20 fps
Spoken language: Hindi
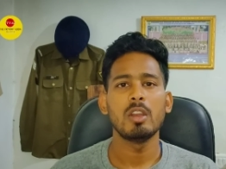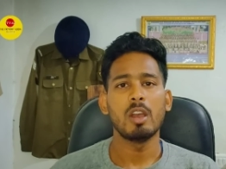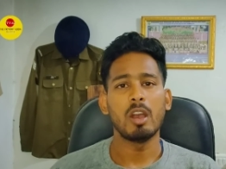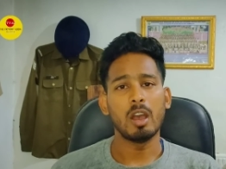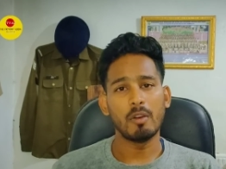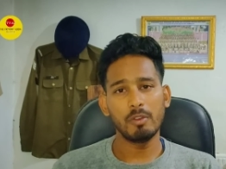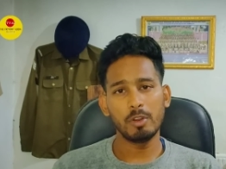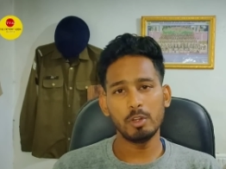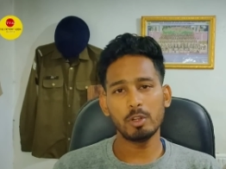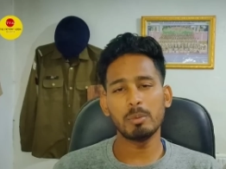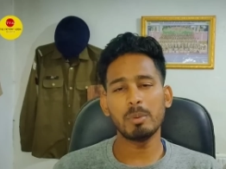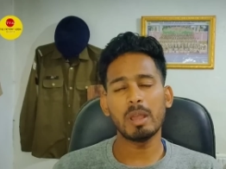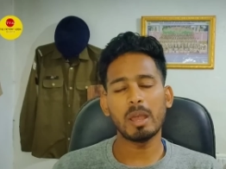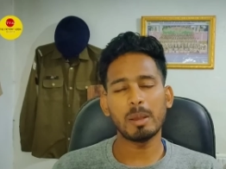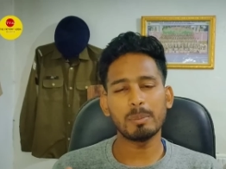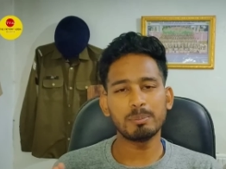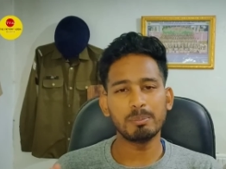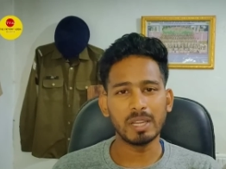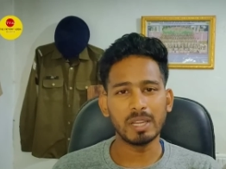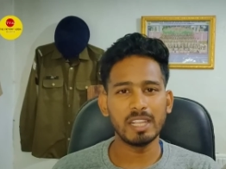और वीडियो में
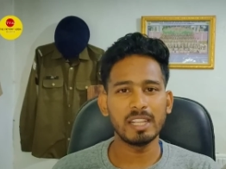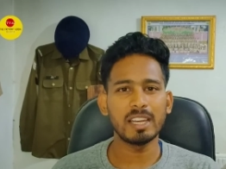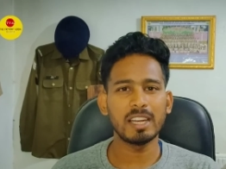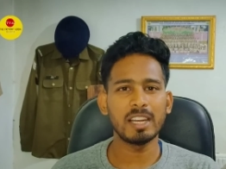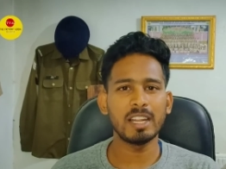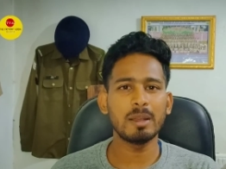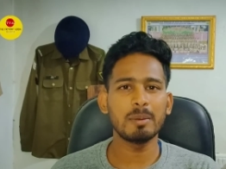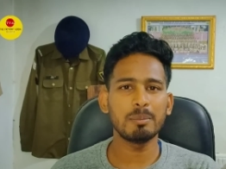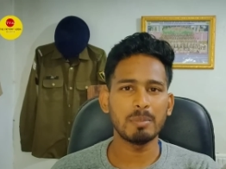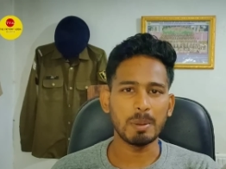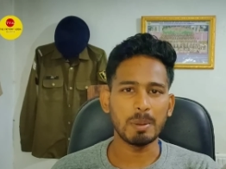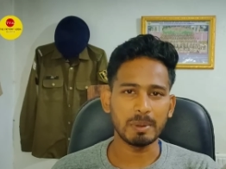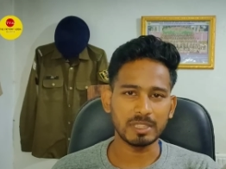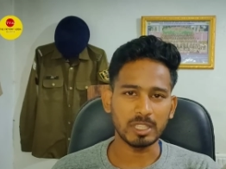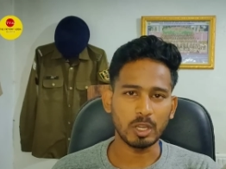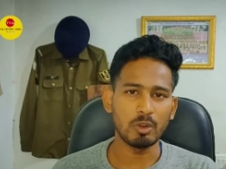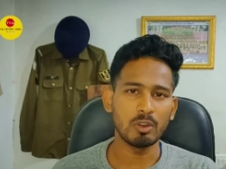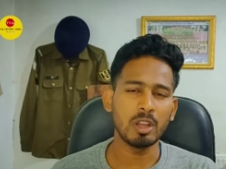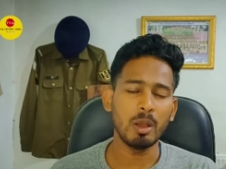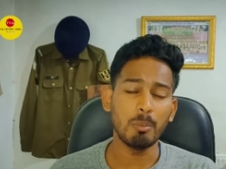आप बने रहना मैं
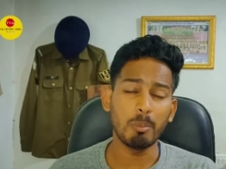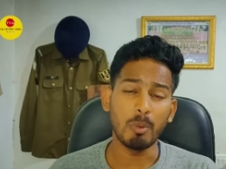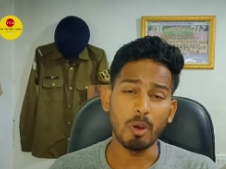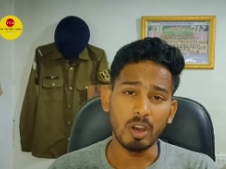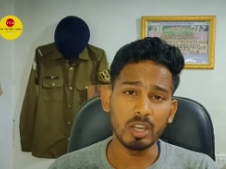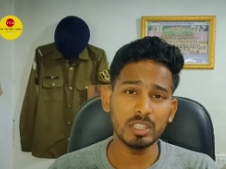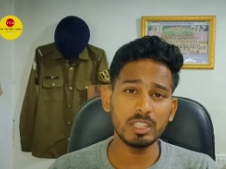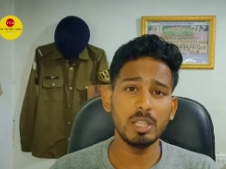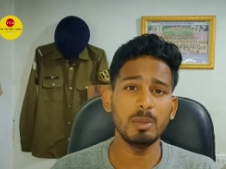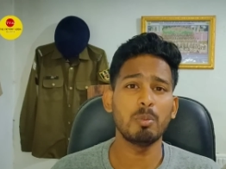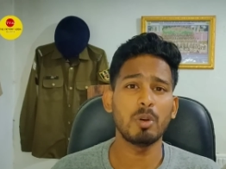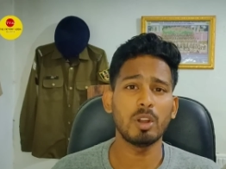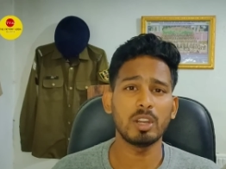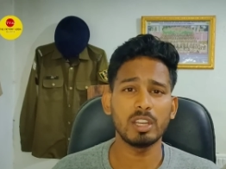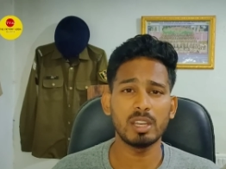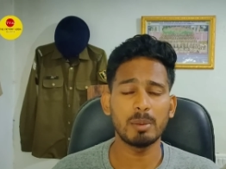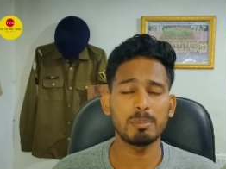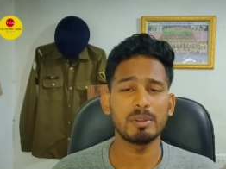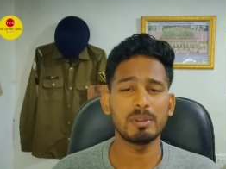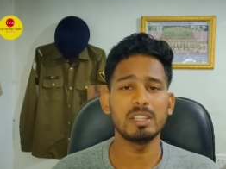बताऊंगा बहुत
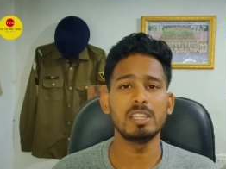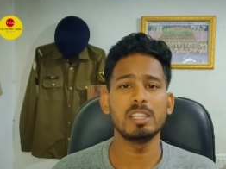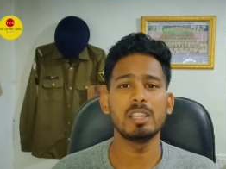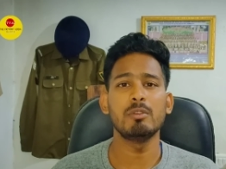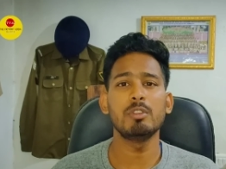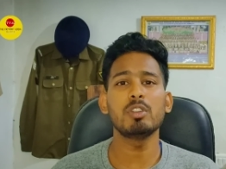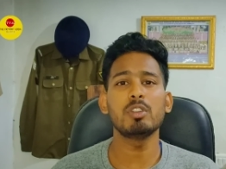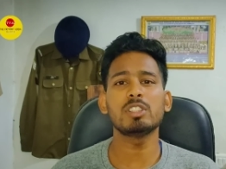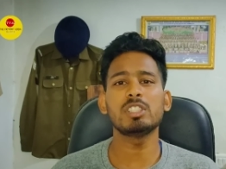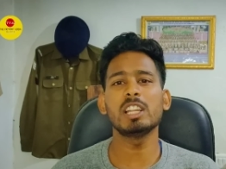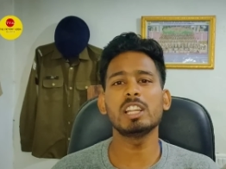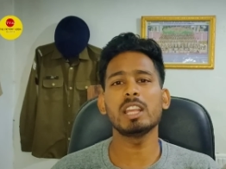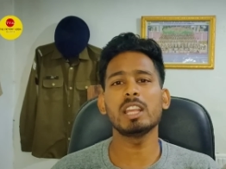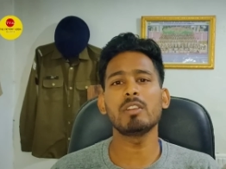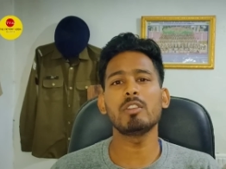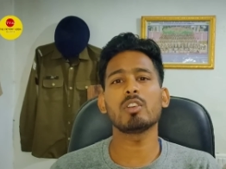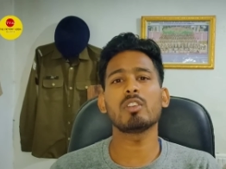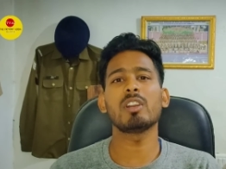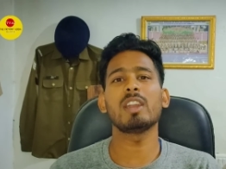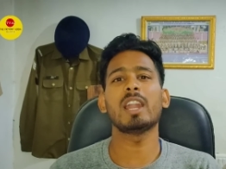इंपॉर्टेंट आपके लिए वीडियो अच्छी लगी
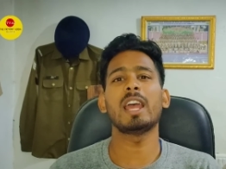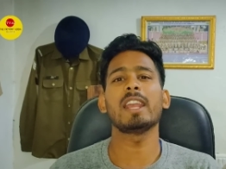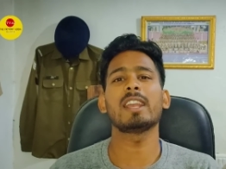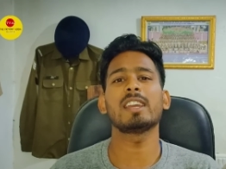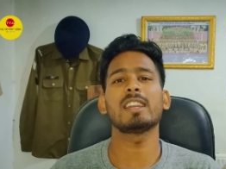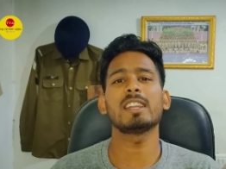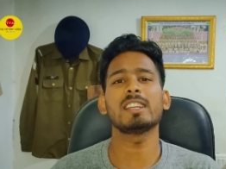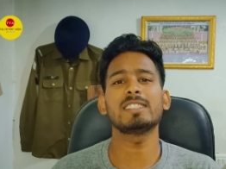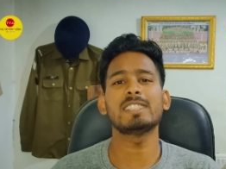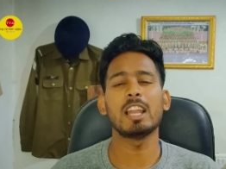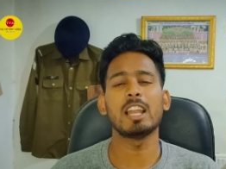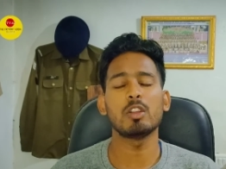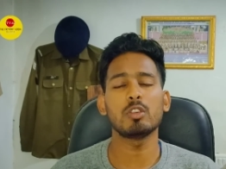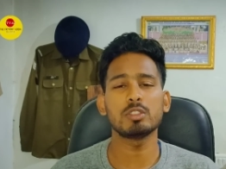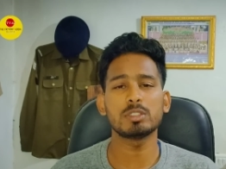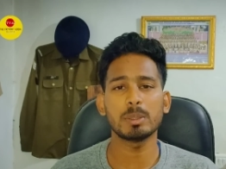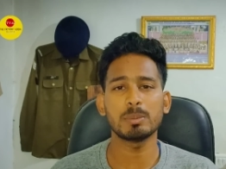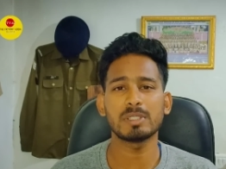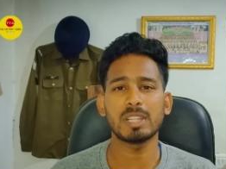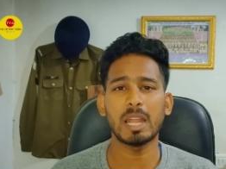वीडियो को लाइक करके चैनल को
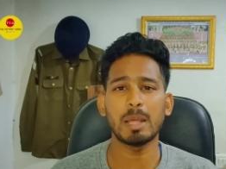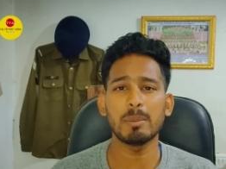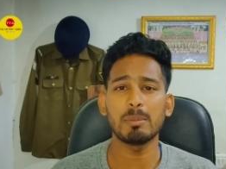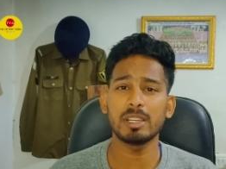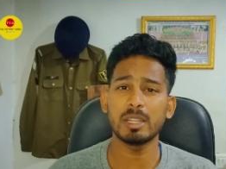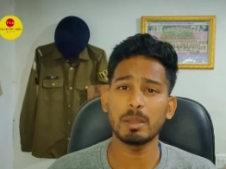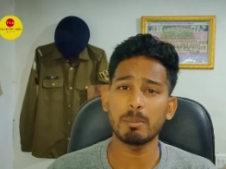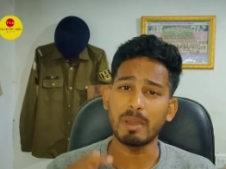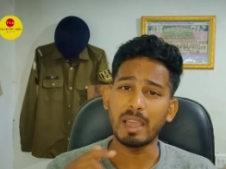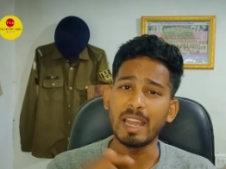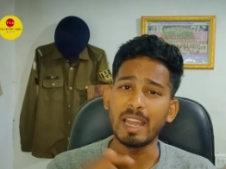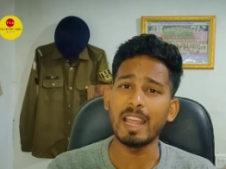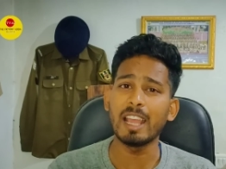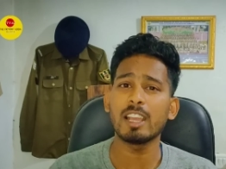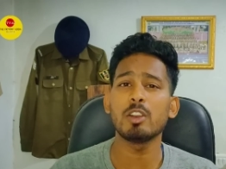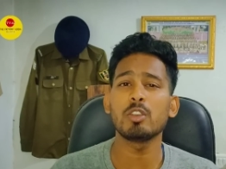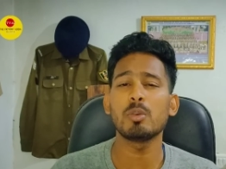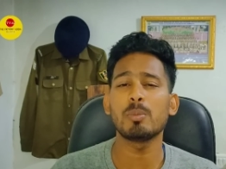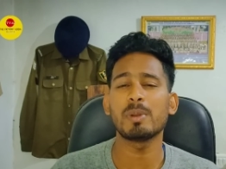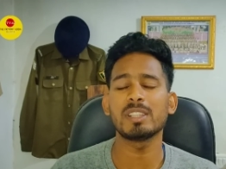सब्सक्राइब करके बेल
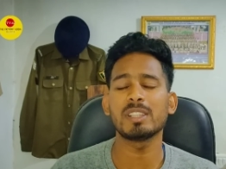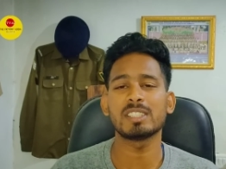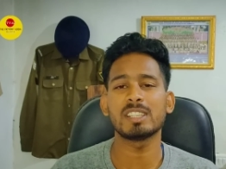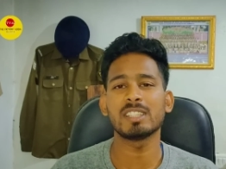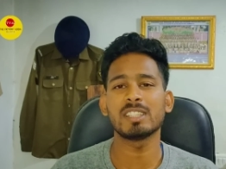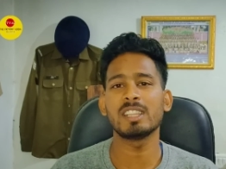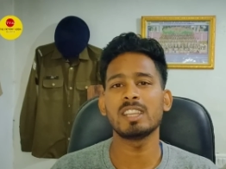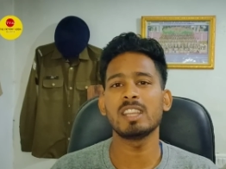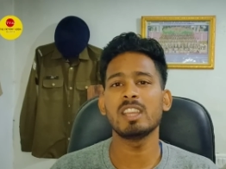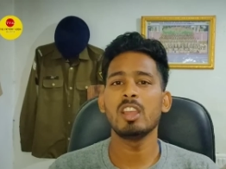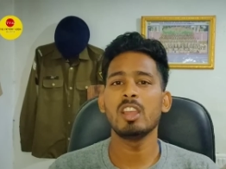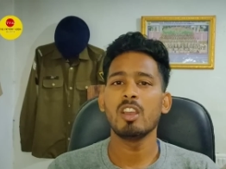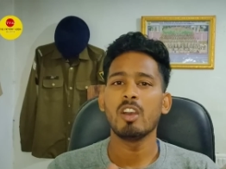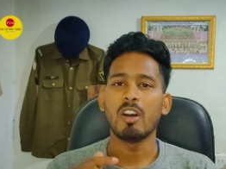आइकन को प्रेस करते हैं